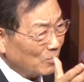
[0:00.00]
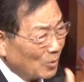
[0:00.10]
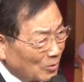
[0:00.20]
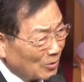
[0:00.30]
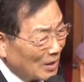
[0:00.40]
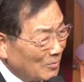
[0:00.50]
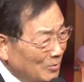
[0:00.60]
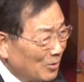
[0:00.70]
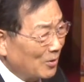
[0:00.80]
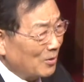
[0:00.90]

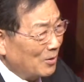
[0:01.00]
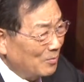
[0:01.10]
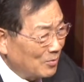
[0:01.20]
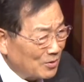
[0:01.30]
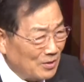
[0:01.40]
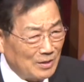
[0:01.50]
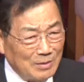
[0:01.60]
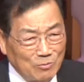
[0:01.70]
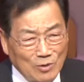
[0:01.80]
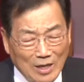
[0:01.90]
포도나무도 있고
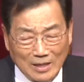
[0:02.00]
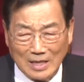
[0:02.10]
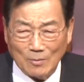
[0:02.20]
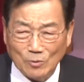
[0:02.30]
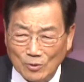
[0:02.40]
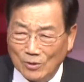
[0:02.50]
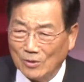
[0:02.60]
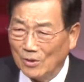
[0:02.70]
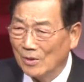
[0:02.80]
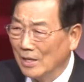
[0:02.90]
무슨 무화과 나무도
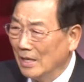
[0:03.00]
있고